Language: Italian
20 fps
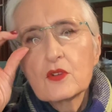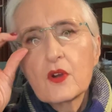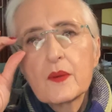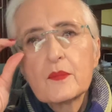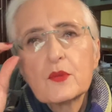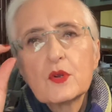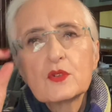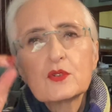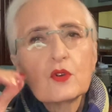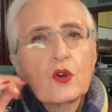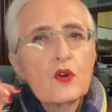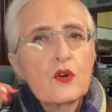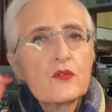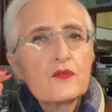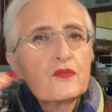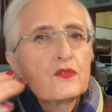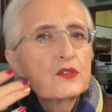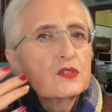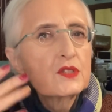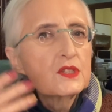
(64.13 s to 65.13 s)
è molto
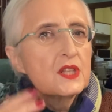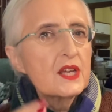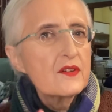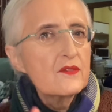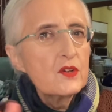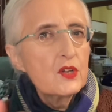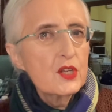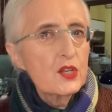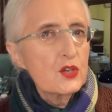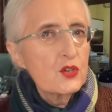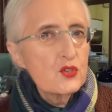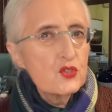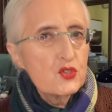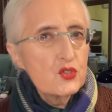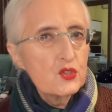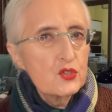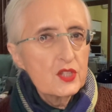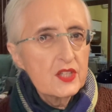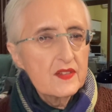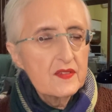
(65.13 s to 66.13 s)
confortevole non
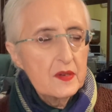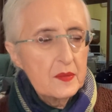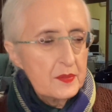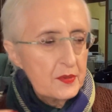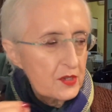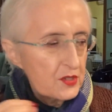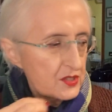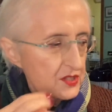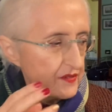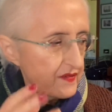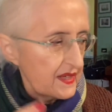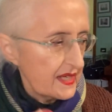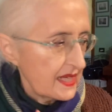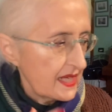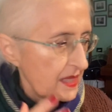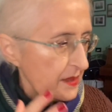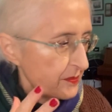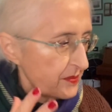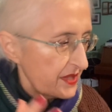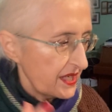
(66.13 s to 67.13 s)
so dirvi però se va
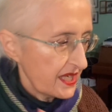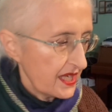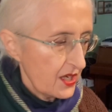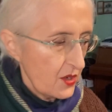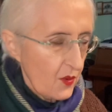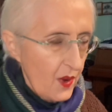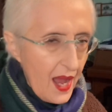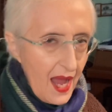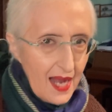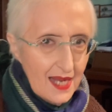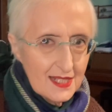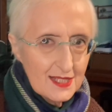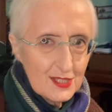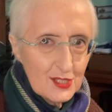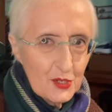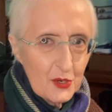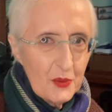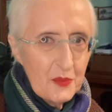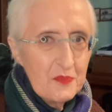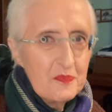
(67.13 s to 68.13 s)
nelle pieghe o
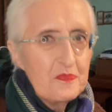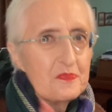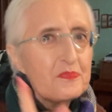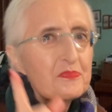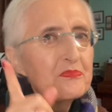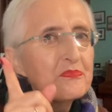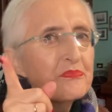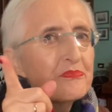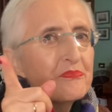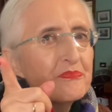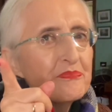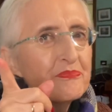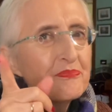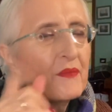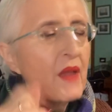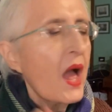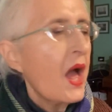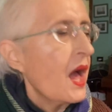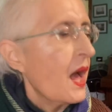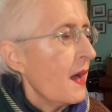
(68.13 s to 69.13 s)
altro
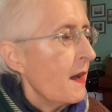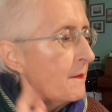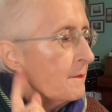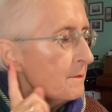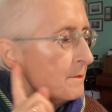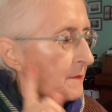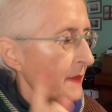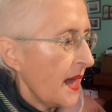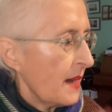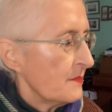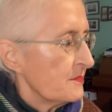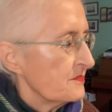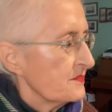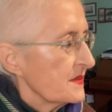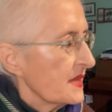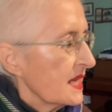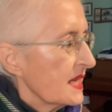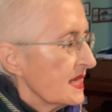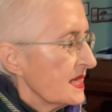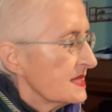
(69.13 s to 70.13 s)
ma
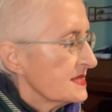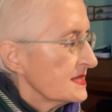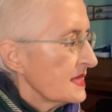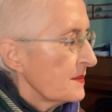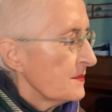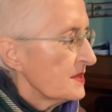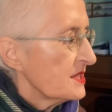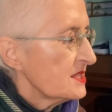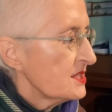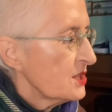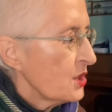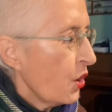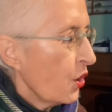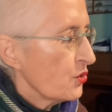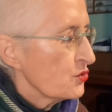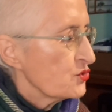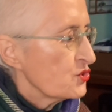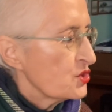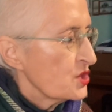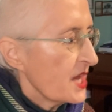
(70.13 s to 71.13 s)
il tema di
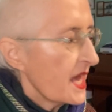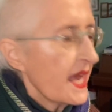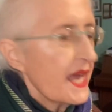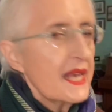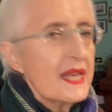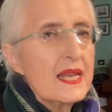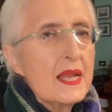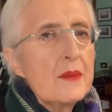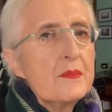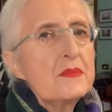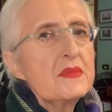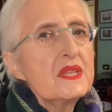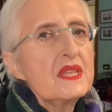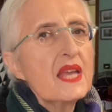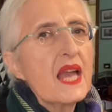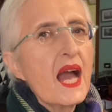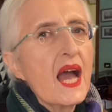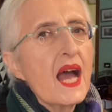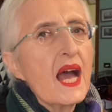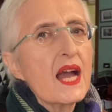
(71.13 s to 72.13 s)
oggi è la
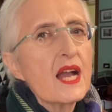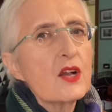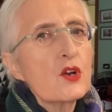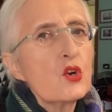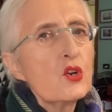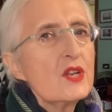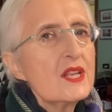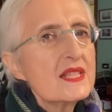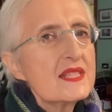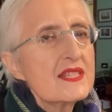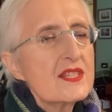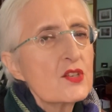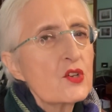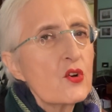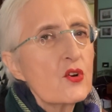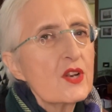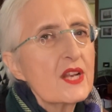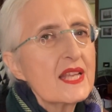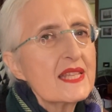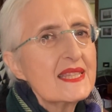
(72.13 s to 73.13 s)
mia
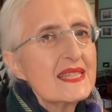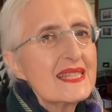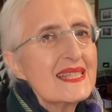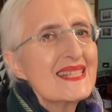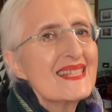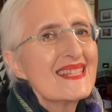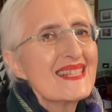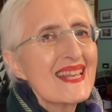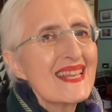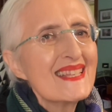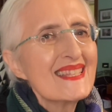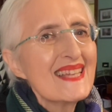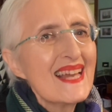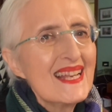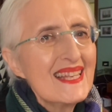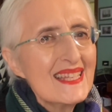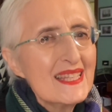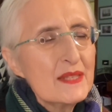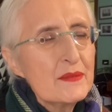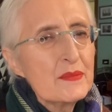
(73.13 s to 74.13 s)
collezione di
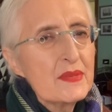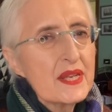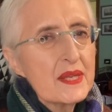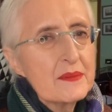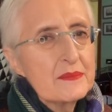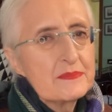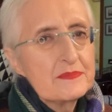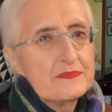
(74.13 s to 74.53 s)
segnalibri